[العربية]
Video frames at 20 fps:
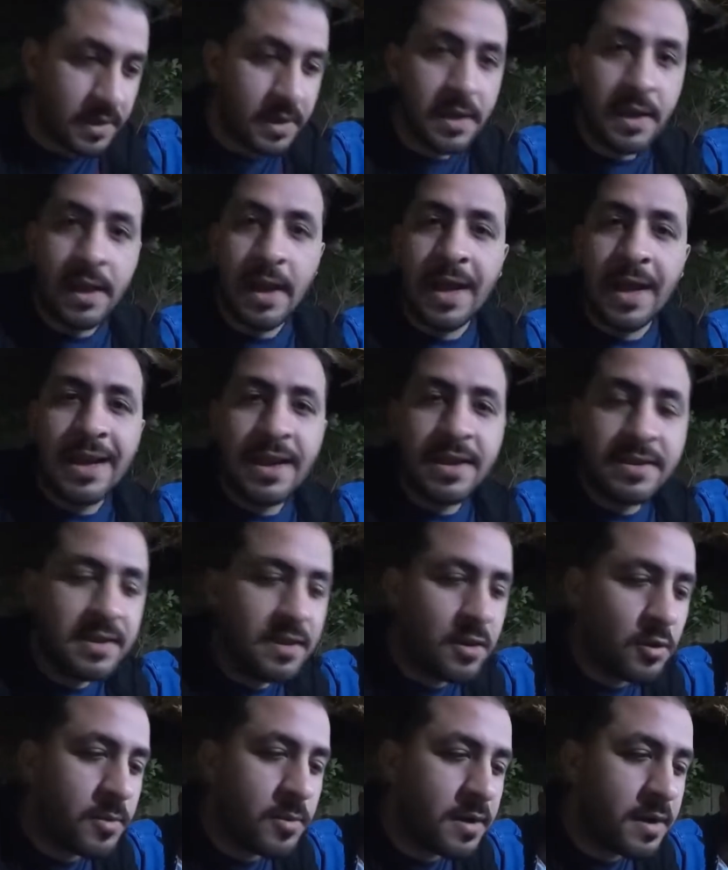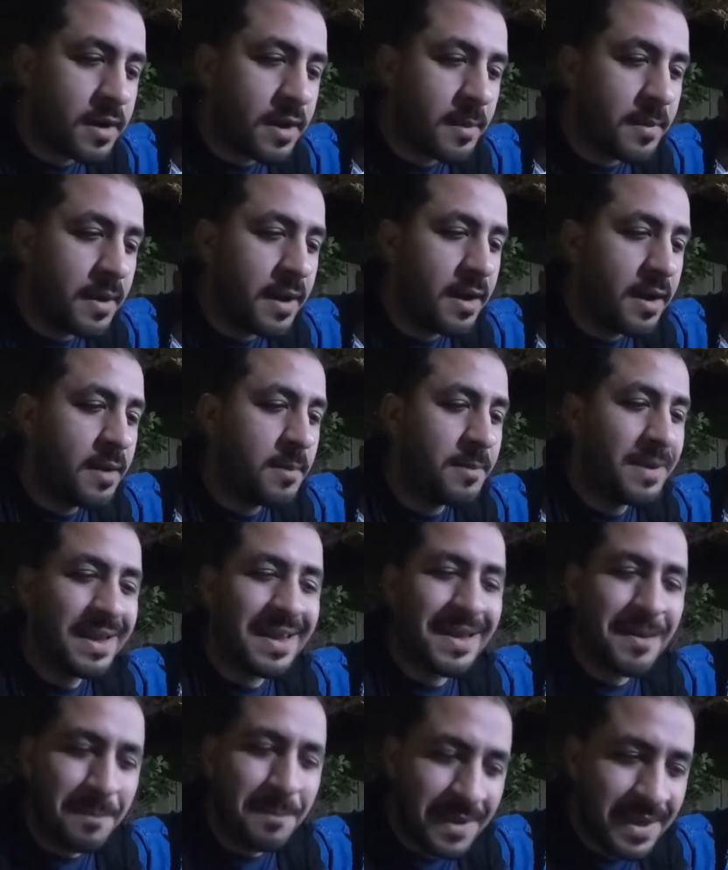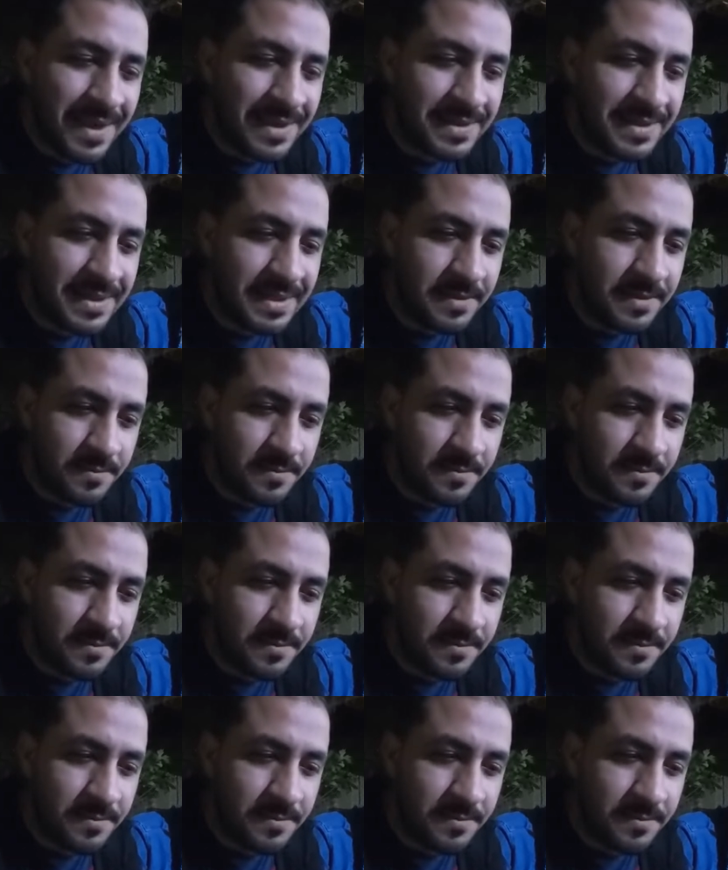الاكله دي لو بره يا جماعه بالكميه دي